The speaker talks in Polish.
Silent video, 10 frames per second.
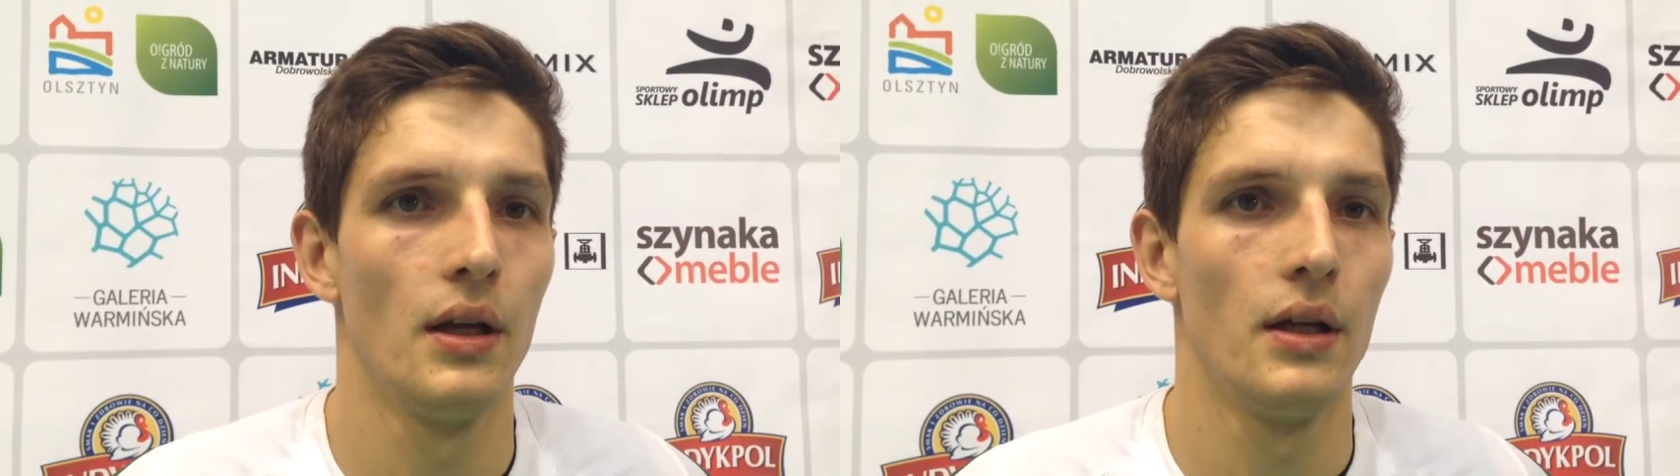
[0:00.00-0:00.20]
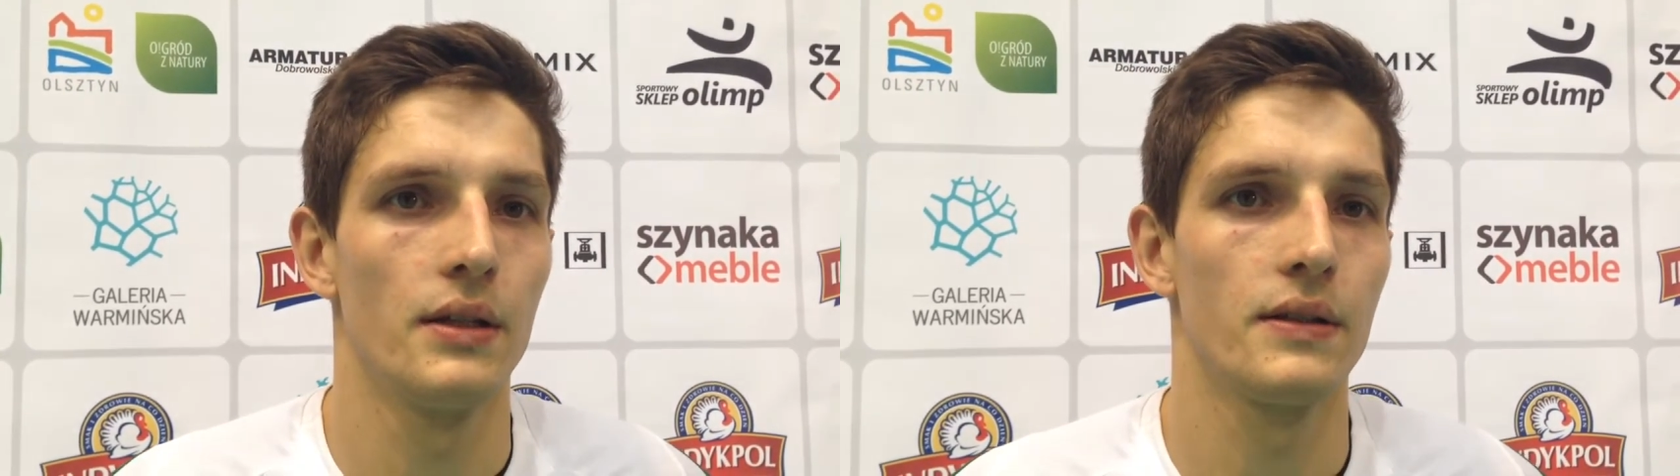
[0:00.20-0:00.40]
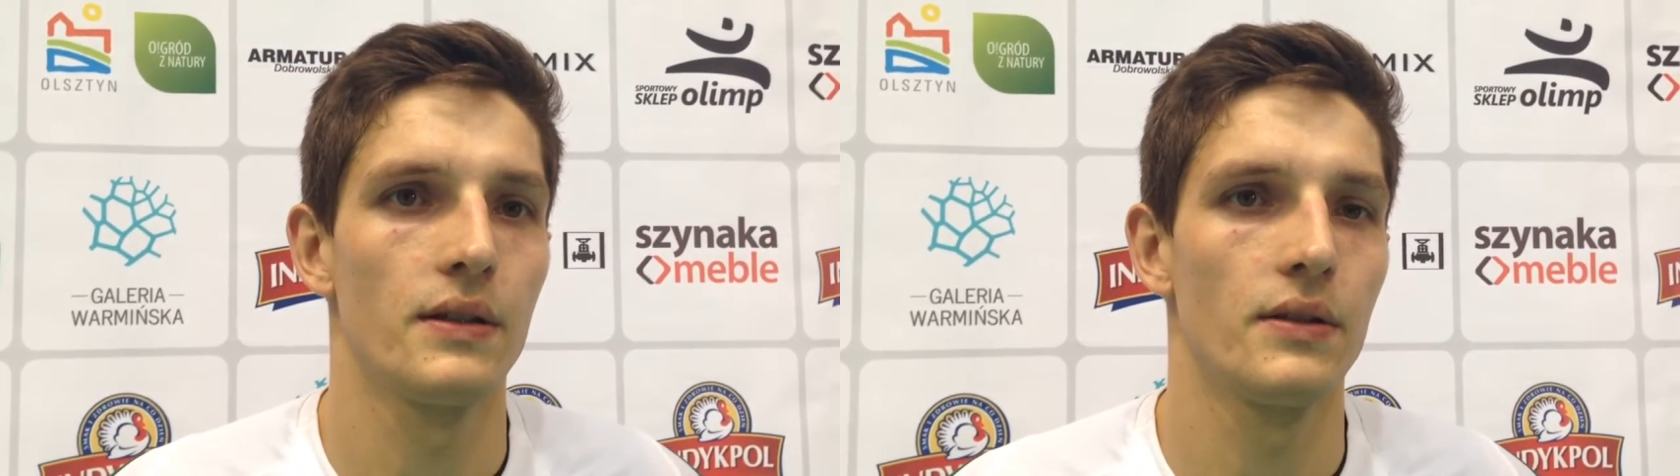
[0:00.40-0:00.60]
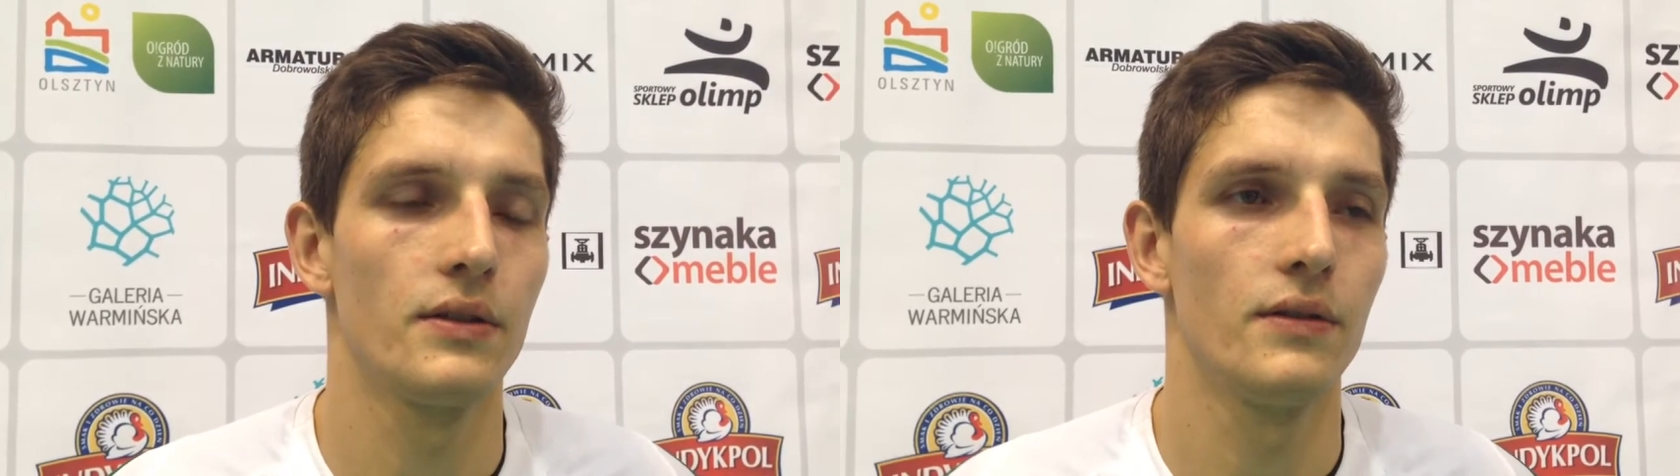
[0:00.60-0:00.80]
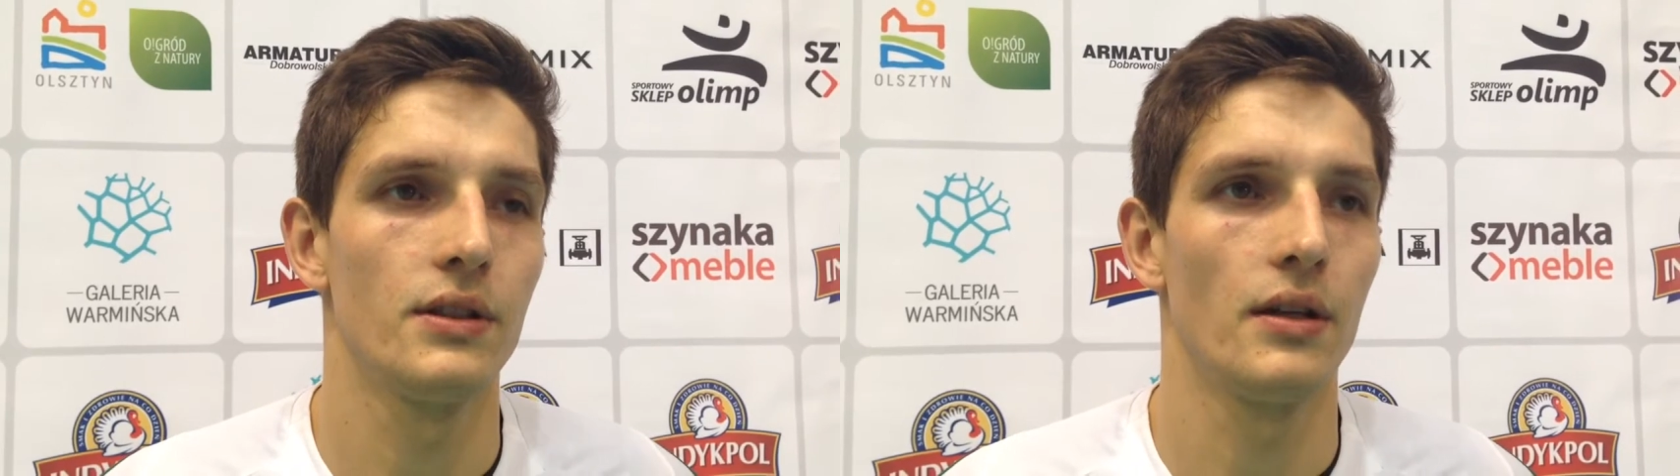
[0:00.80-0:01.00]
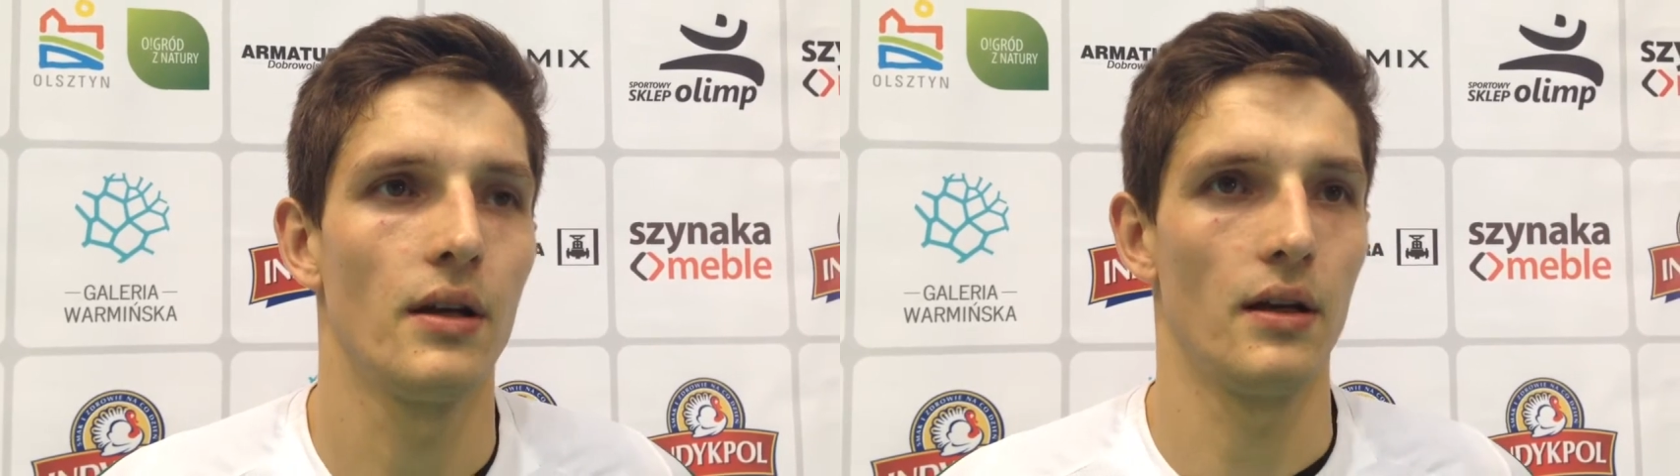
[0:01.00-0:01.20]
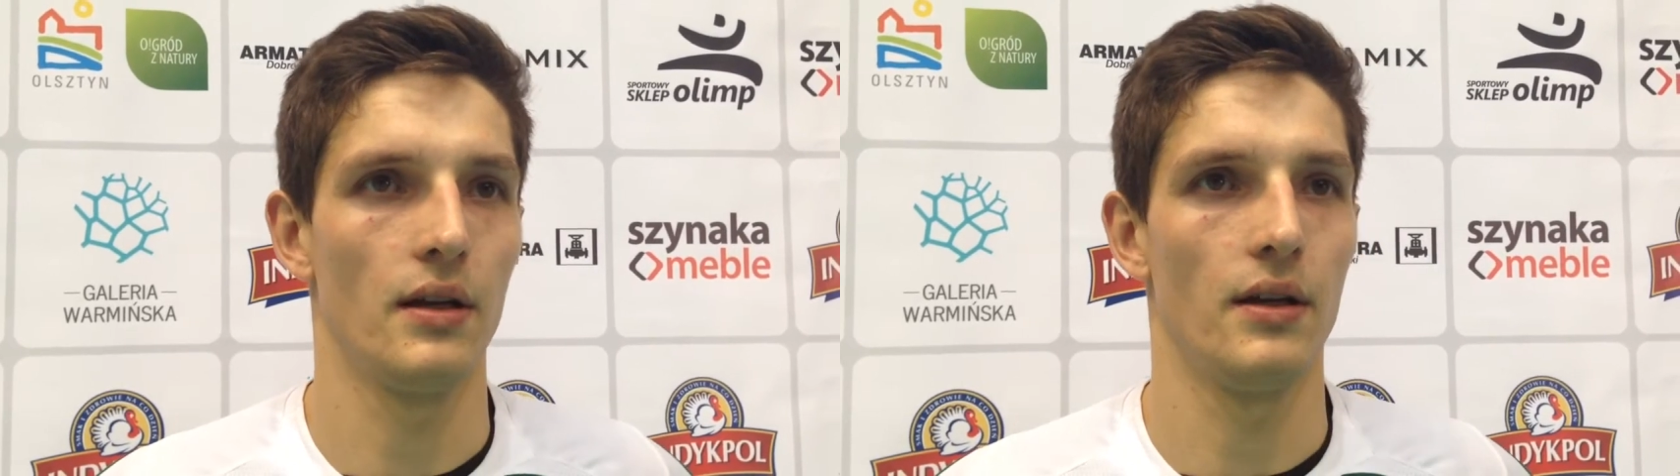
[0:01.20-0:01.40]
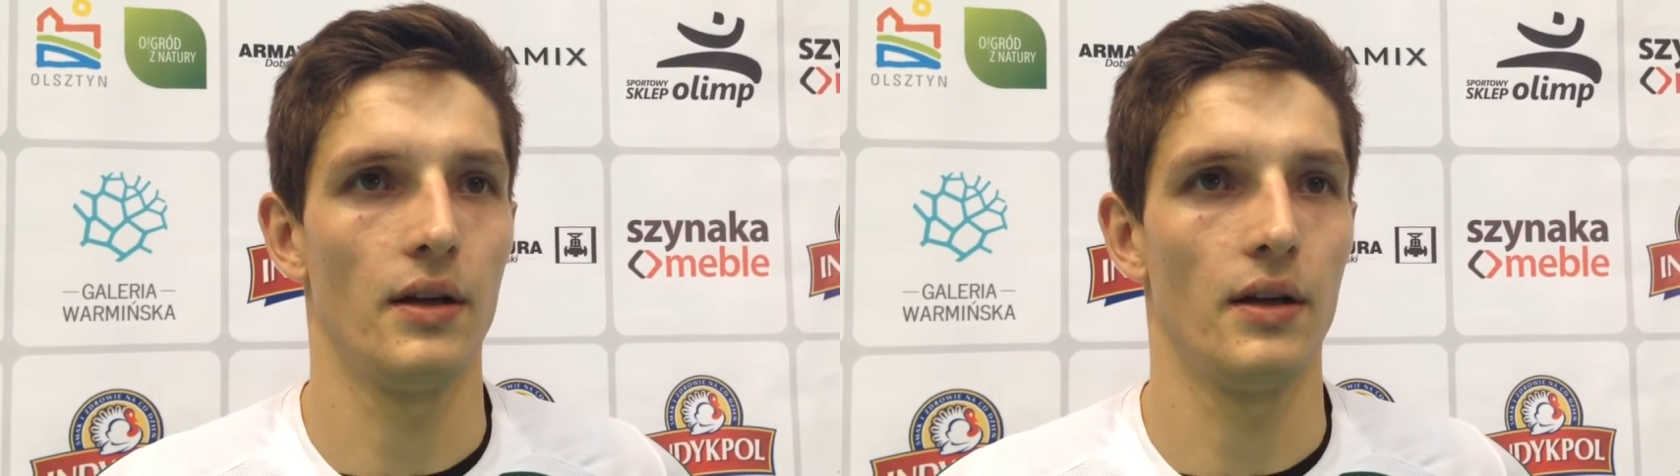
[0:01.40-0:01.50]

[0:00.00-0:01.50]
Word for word: Niestety oczywiście e,